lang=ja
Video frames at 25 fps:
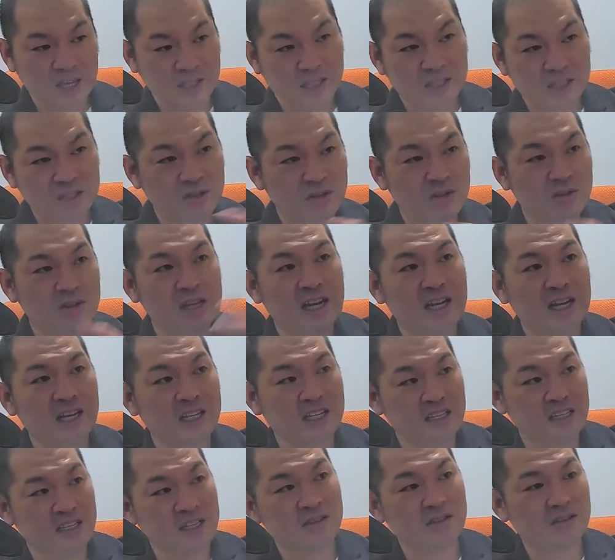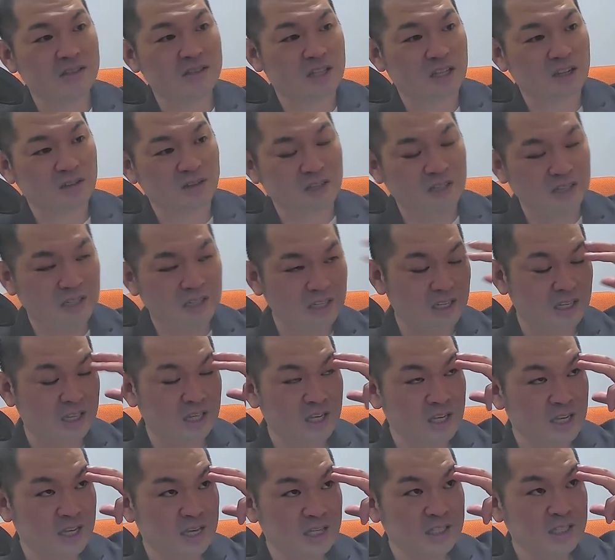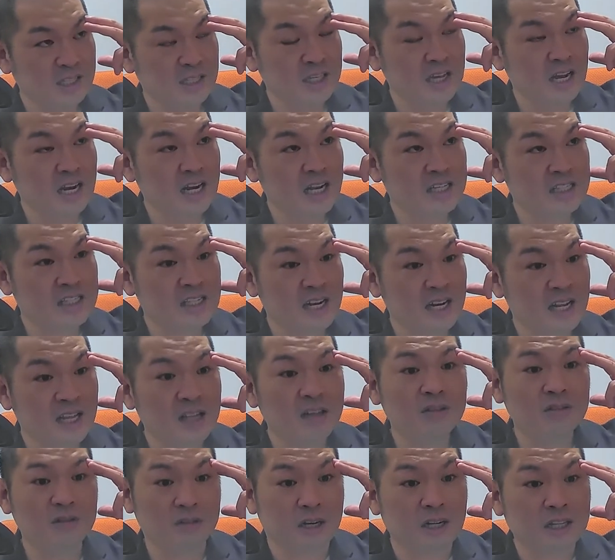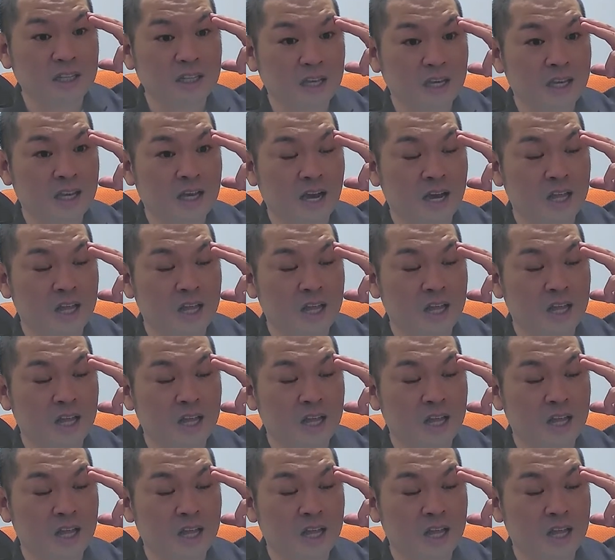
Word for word: で、その中で気づいたときに、やらされるとかね、